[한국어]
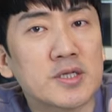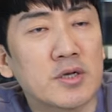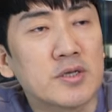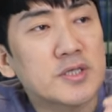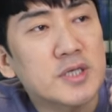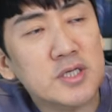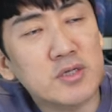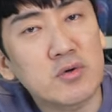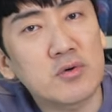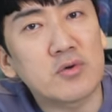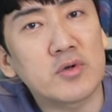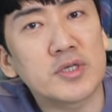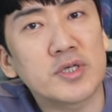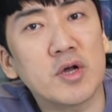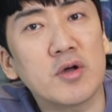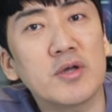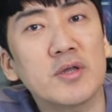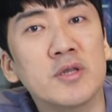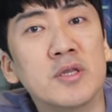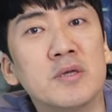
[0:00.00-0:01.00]
전체적으로
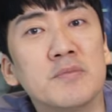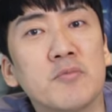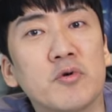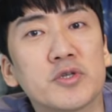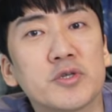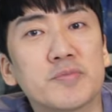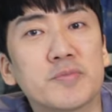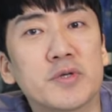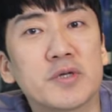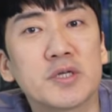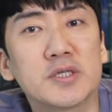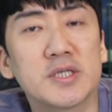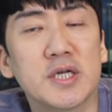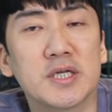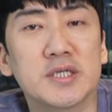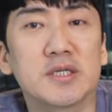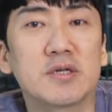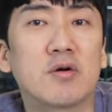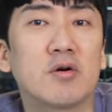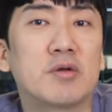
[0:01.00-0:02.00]
서 있는 모습들은
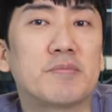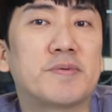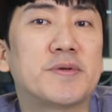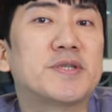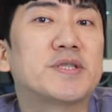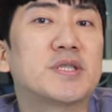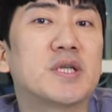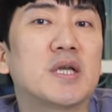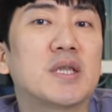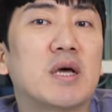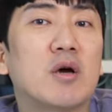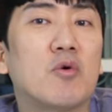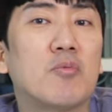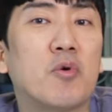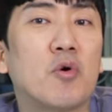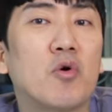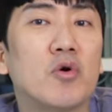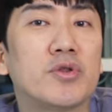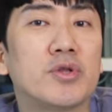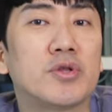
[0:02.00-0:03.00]
사실 거의 비슷하다고
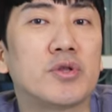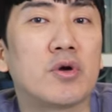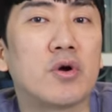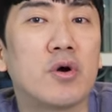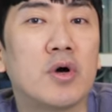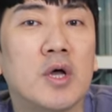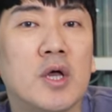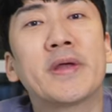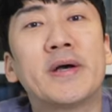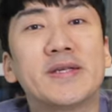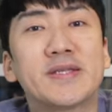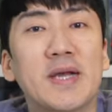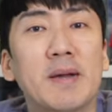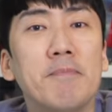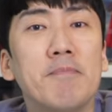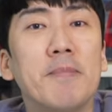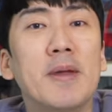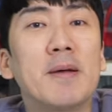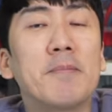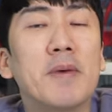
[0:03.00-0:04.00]
보거든요.
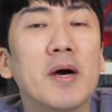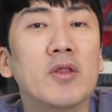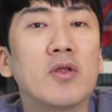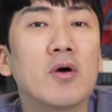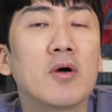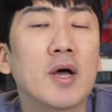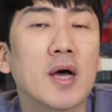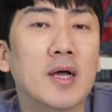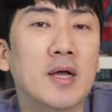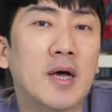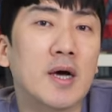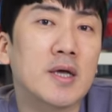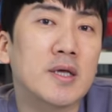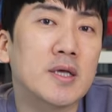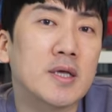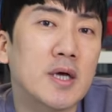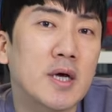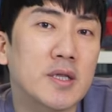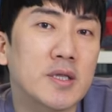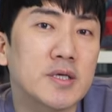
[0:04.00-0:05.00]
삼백만 원
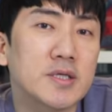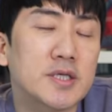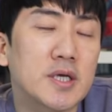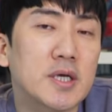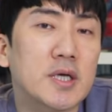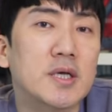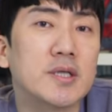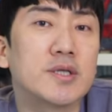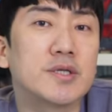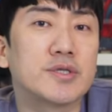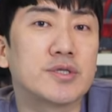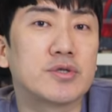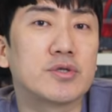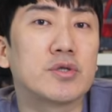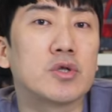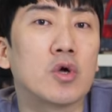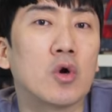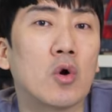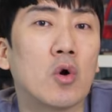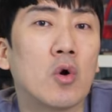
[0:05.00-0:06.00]
가까이 하는 제이엔디
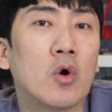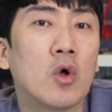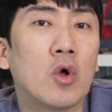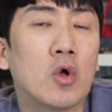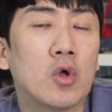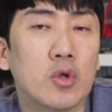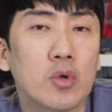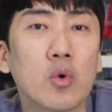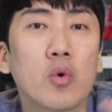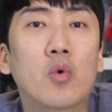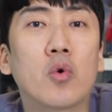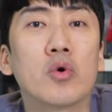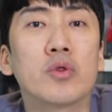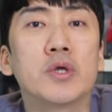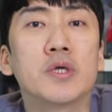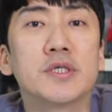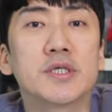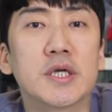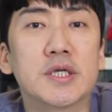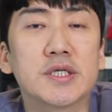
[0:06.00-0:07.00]
스튜디오.
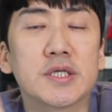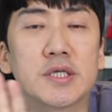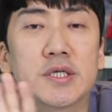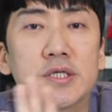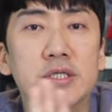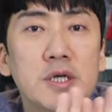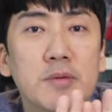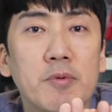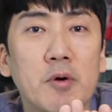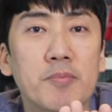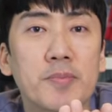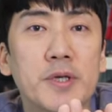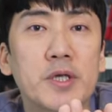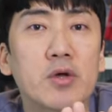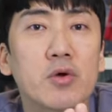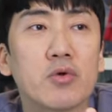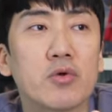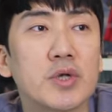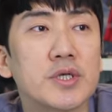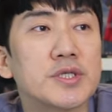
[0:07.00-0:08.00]
요거는 사실 이제 뭐
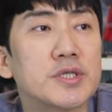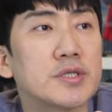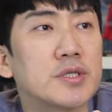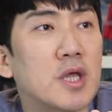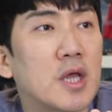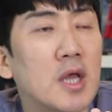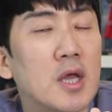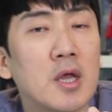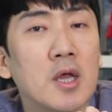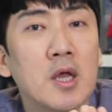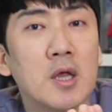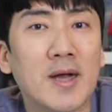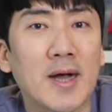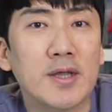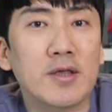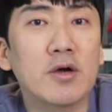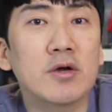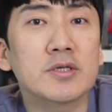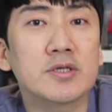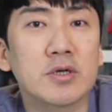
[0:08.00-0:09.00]
비교를 했을 때
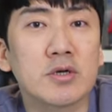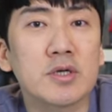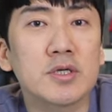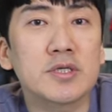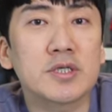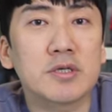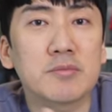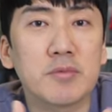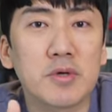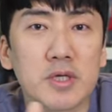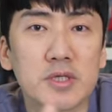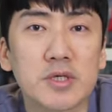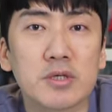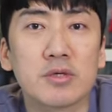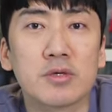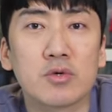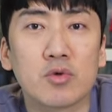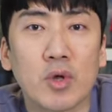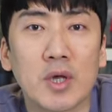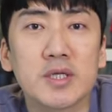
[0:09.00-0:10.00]
가격적인
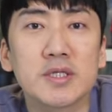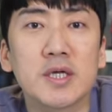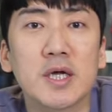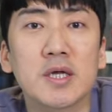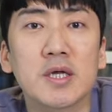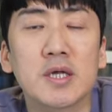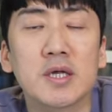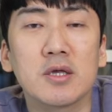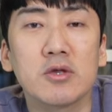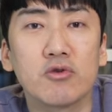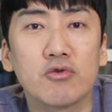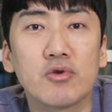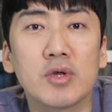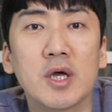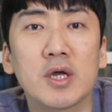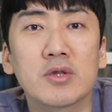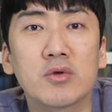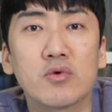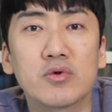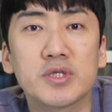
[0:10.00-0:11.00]
측면에서는 굉장히
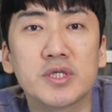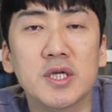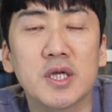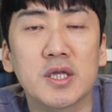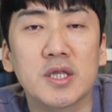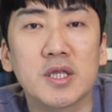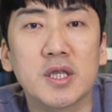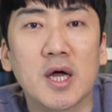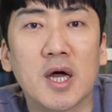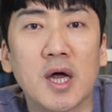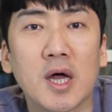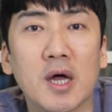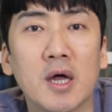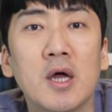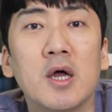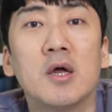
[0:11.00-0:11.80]
유리한 고지에 있다.